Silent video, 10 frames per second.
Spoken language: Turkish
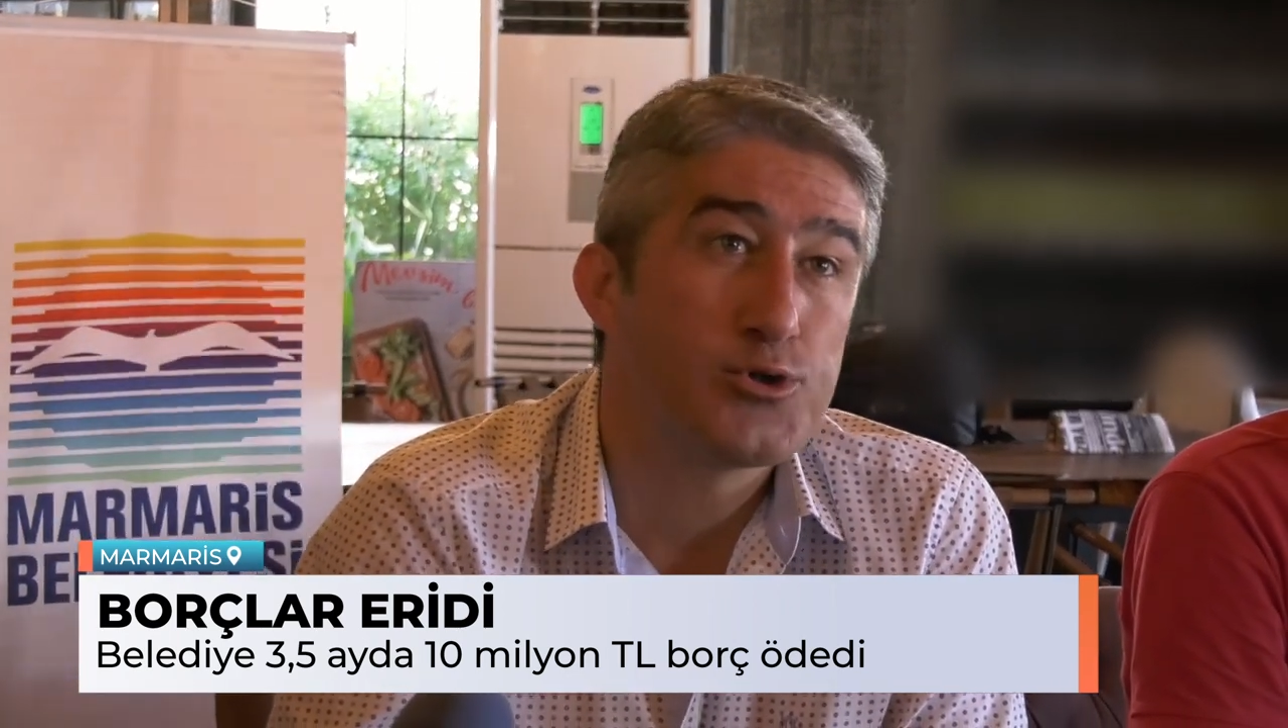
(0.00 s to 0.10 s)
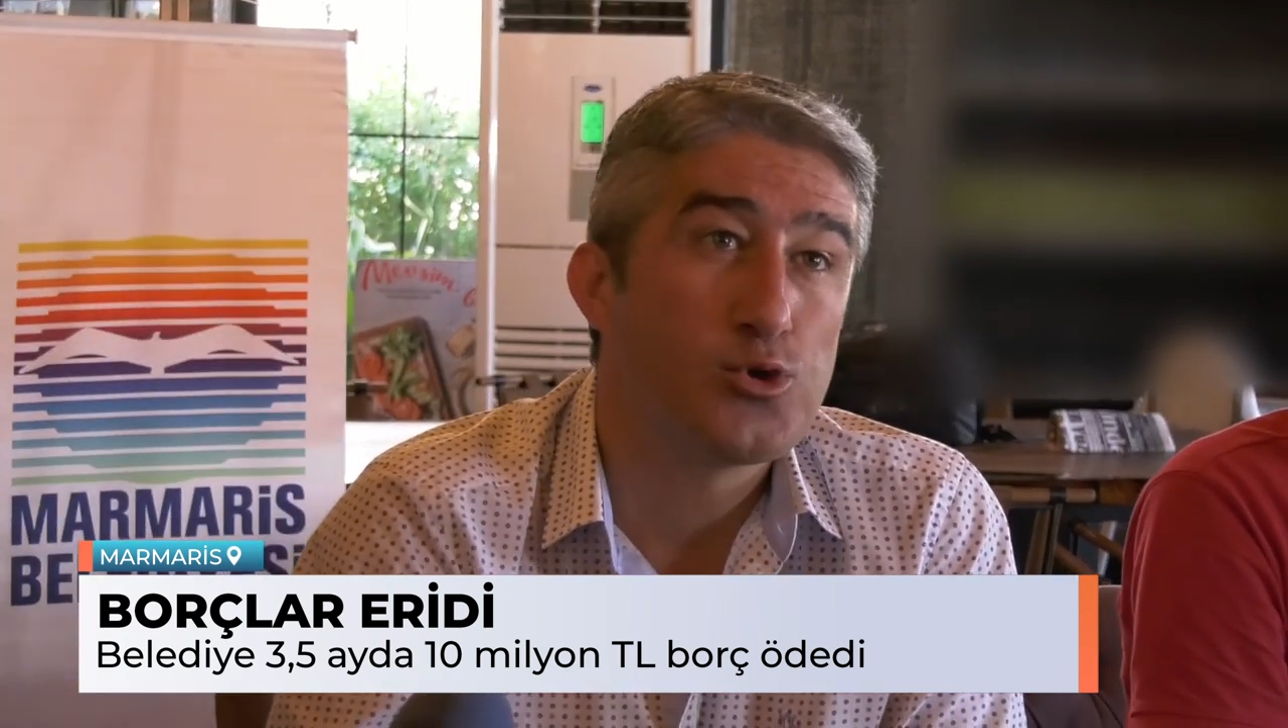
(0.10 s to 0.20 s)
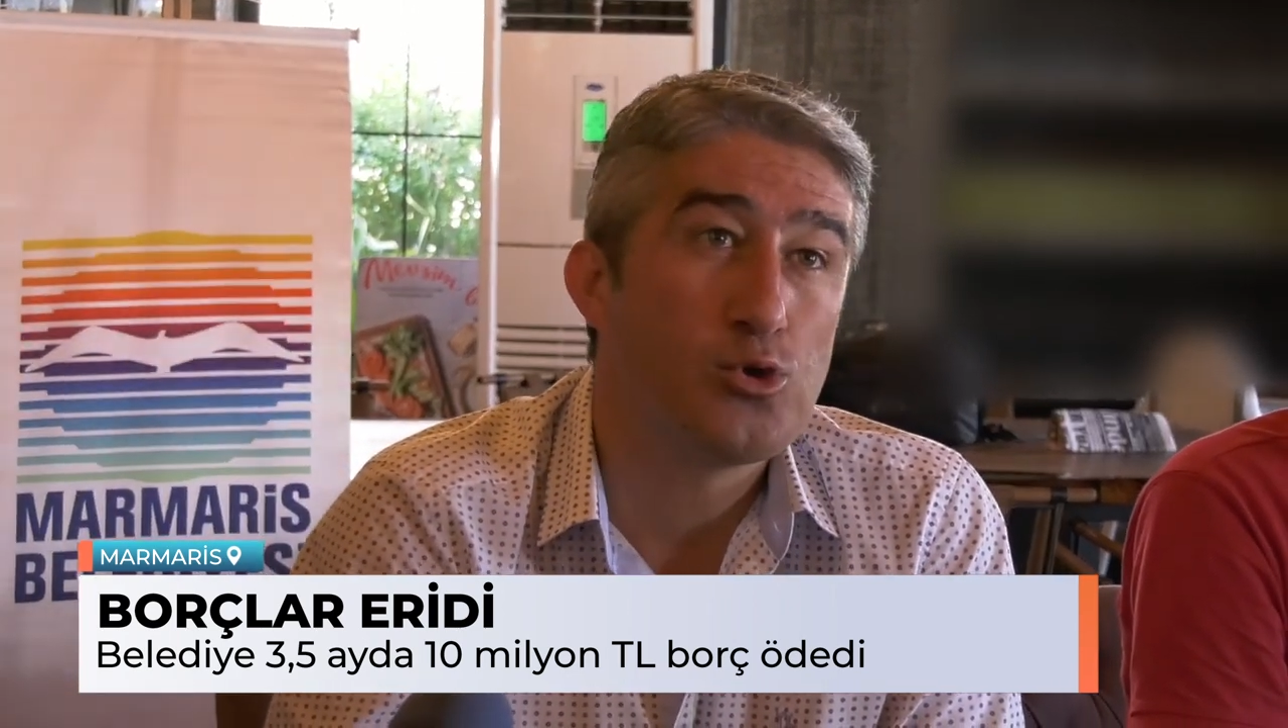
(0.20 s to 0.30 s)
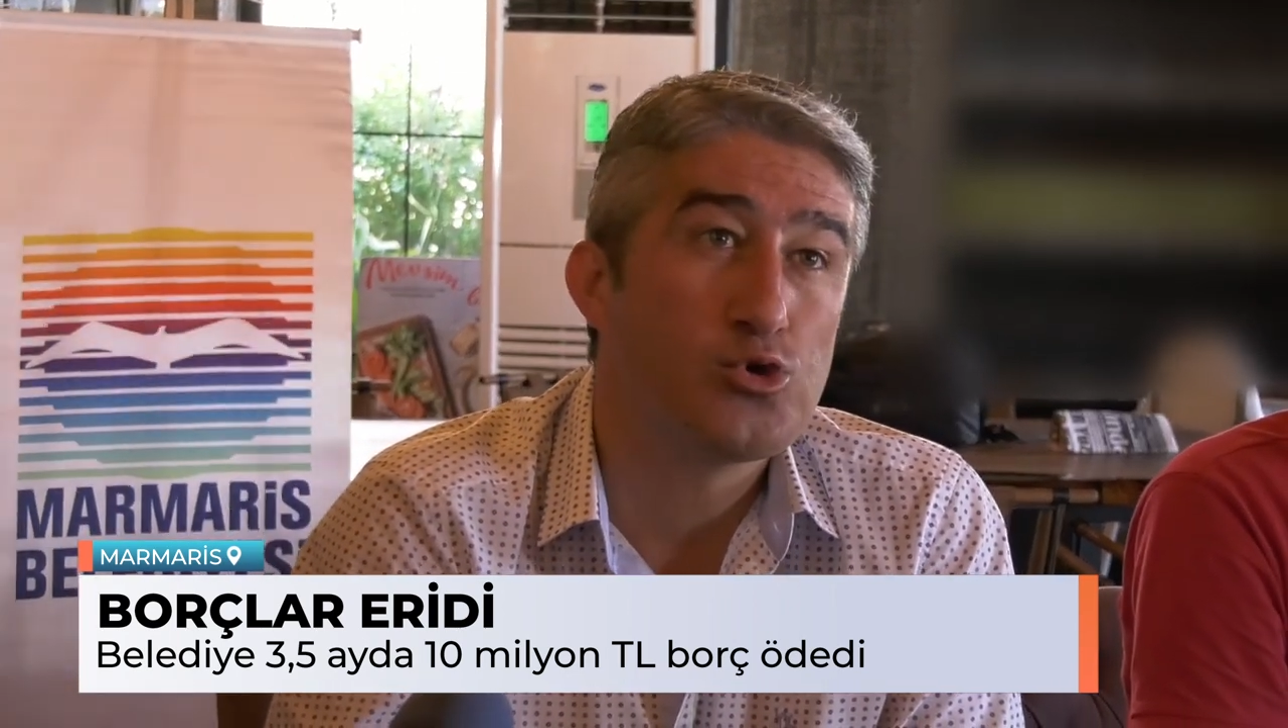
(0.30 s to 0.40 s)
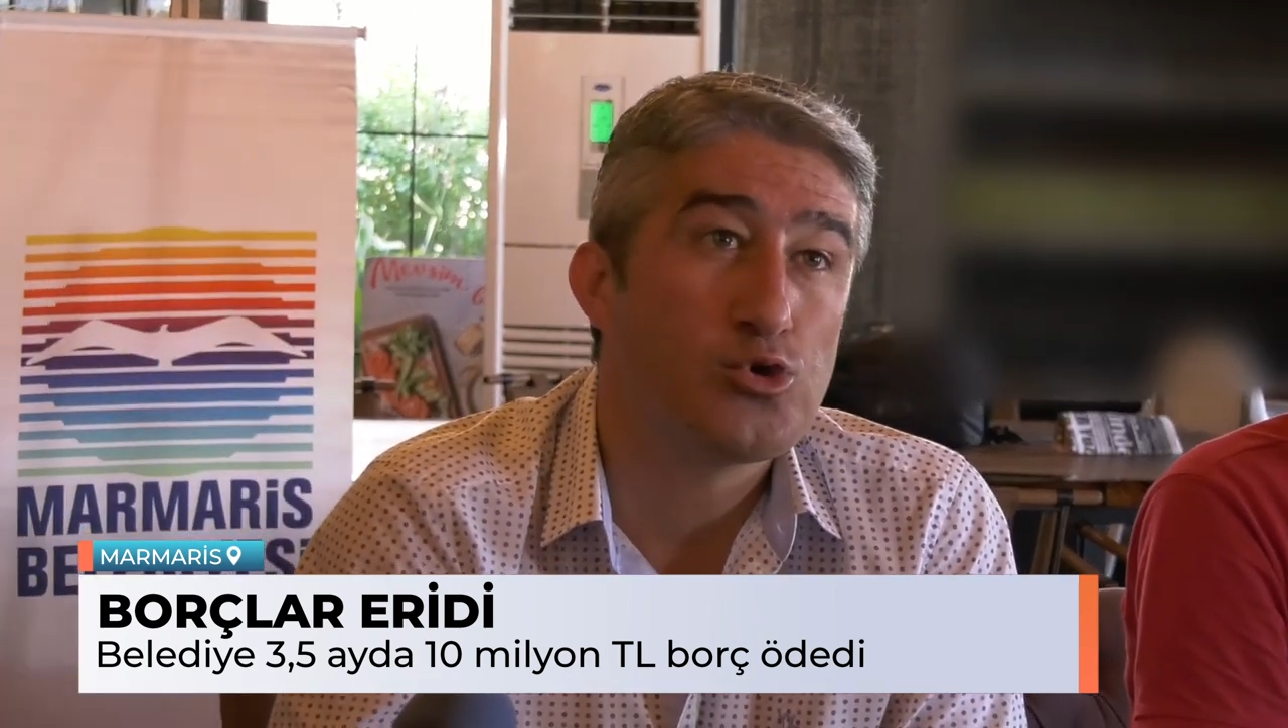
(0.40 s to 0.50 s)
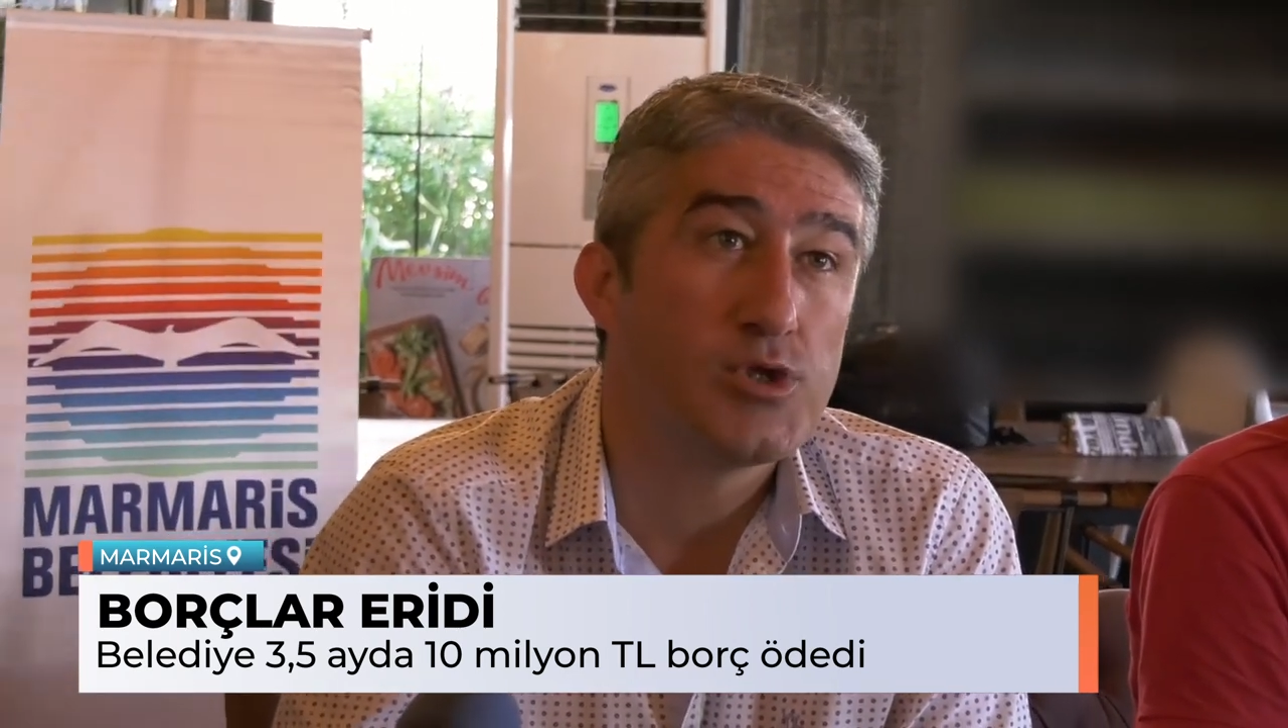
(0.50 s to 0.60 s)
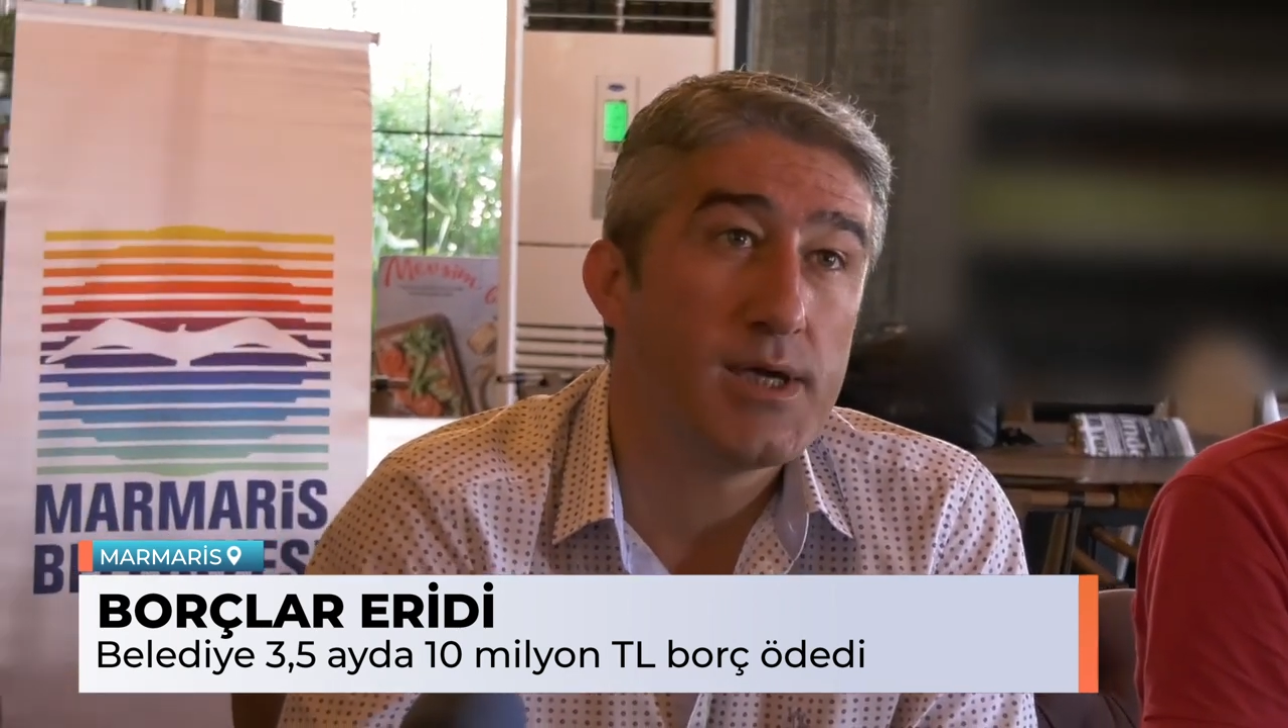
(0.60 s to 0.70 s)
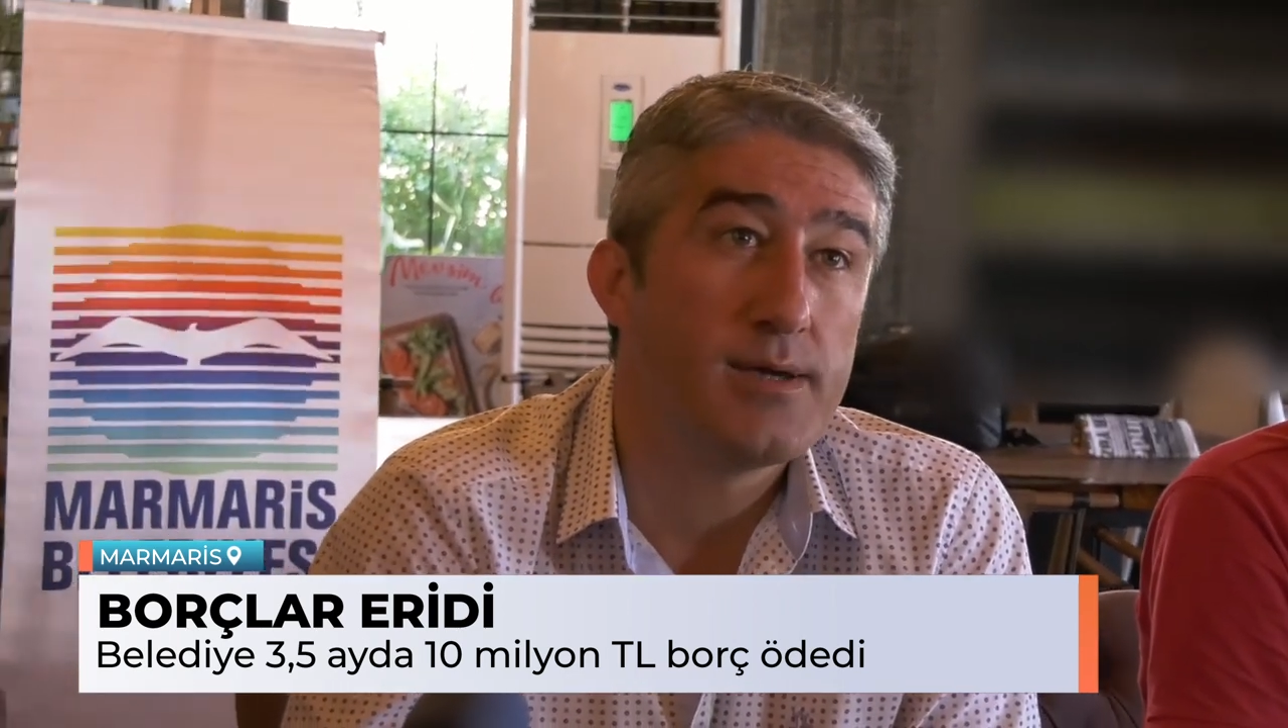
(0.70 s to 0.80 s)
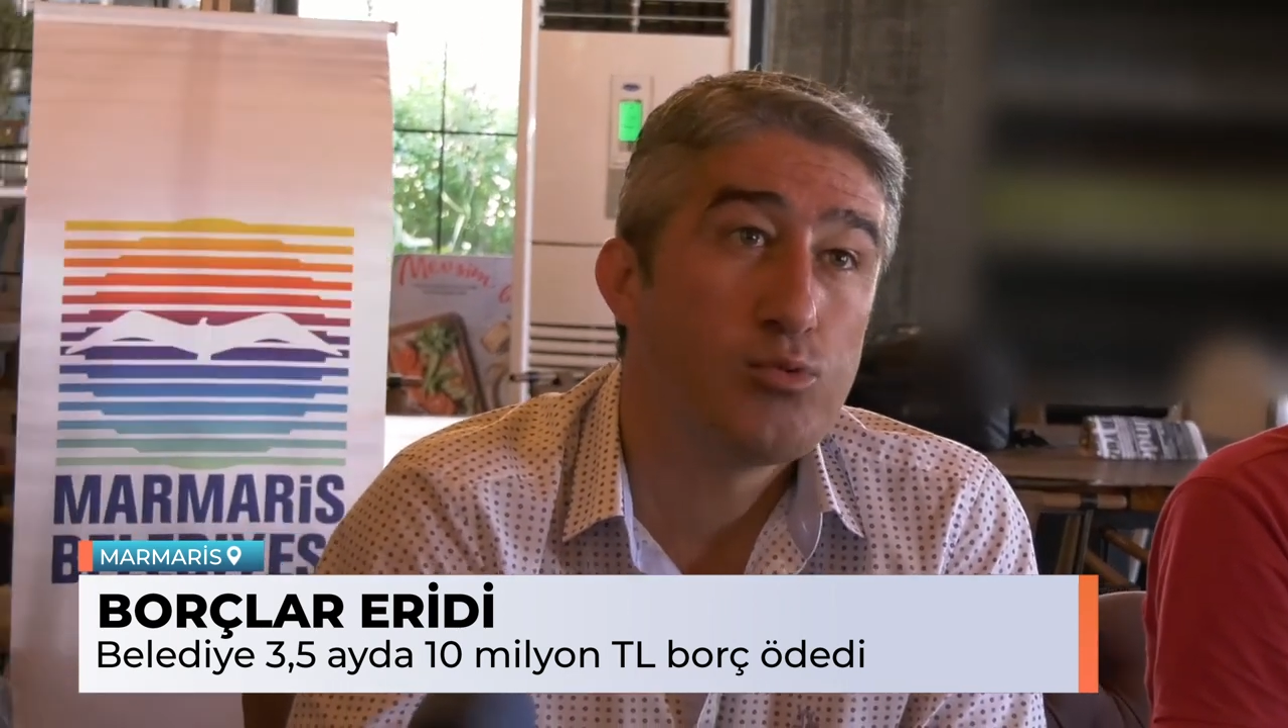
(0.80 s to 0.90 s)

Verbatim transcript: sonucunda